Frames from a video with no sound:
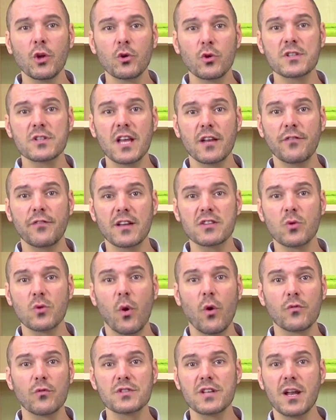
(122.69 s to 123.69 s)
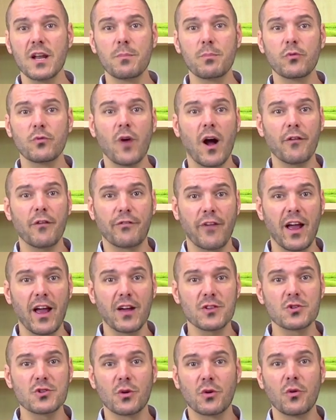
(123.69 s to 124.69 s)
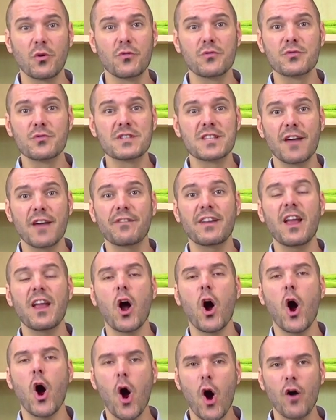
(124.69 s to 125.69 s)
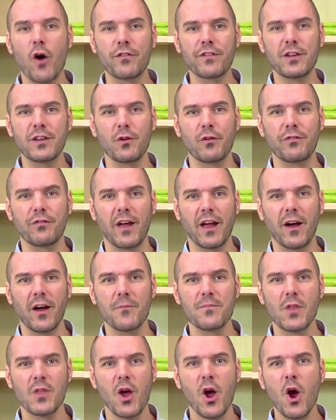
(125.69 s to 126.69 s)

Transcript: De cette façon, vous allez pouvoir faire ce que vous avez envie de faire.